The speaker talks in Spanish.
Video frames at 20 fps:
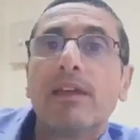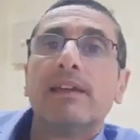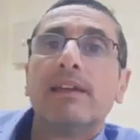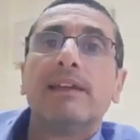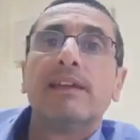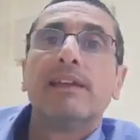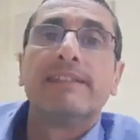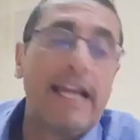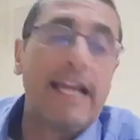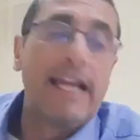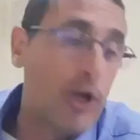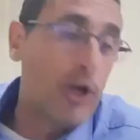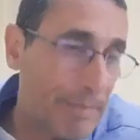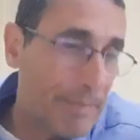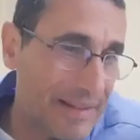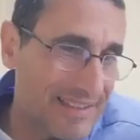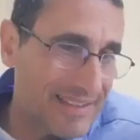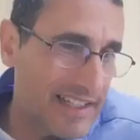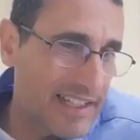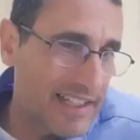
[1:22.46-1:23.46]
tengo
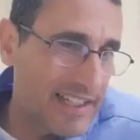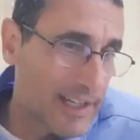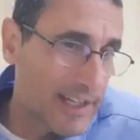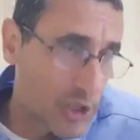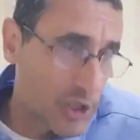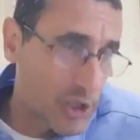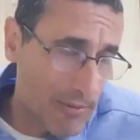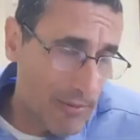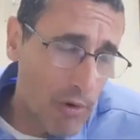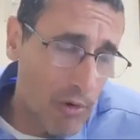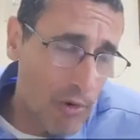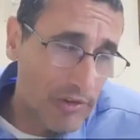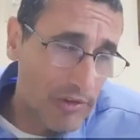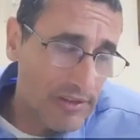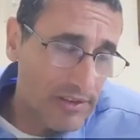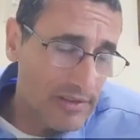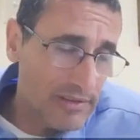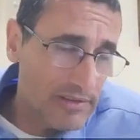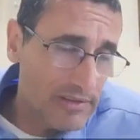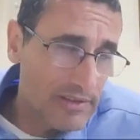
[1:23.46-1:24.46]
Pesaj y tengo Shavuot.
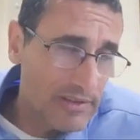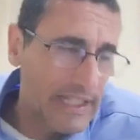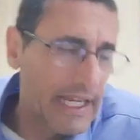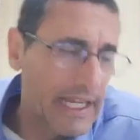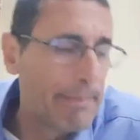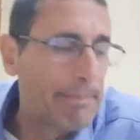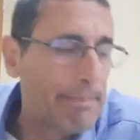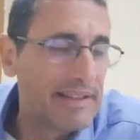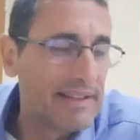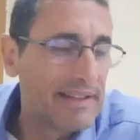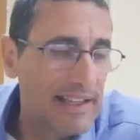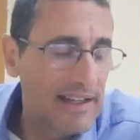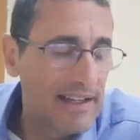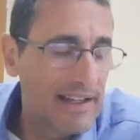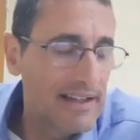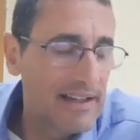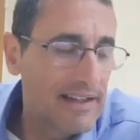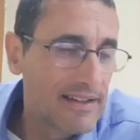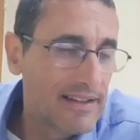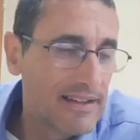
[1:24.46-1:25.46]
¿Qué es Pesaj?
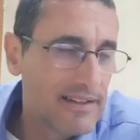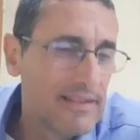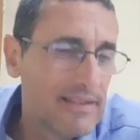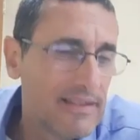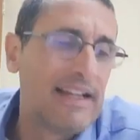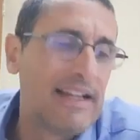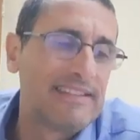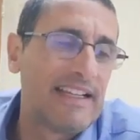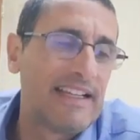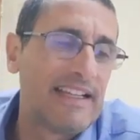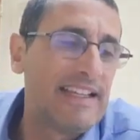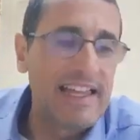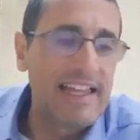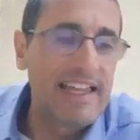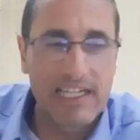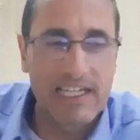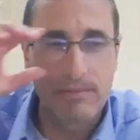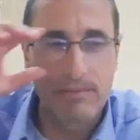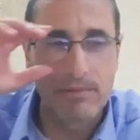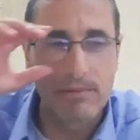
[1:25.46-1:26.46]
La salida de
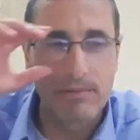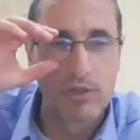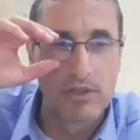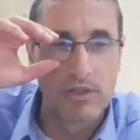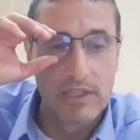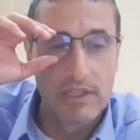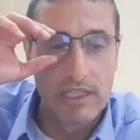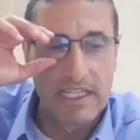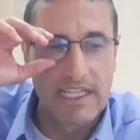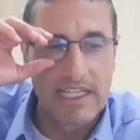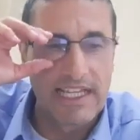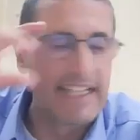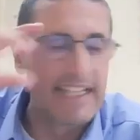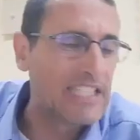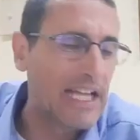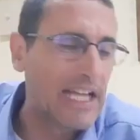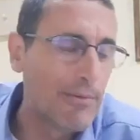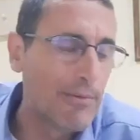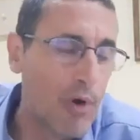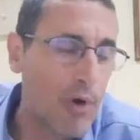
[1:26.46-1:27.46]
Egipto. ¿Qué es
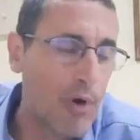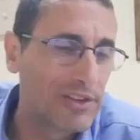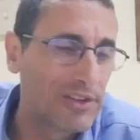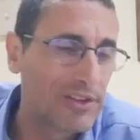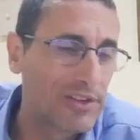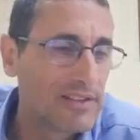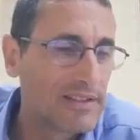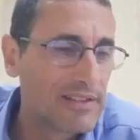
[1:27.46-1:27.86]
Shavuot?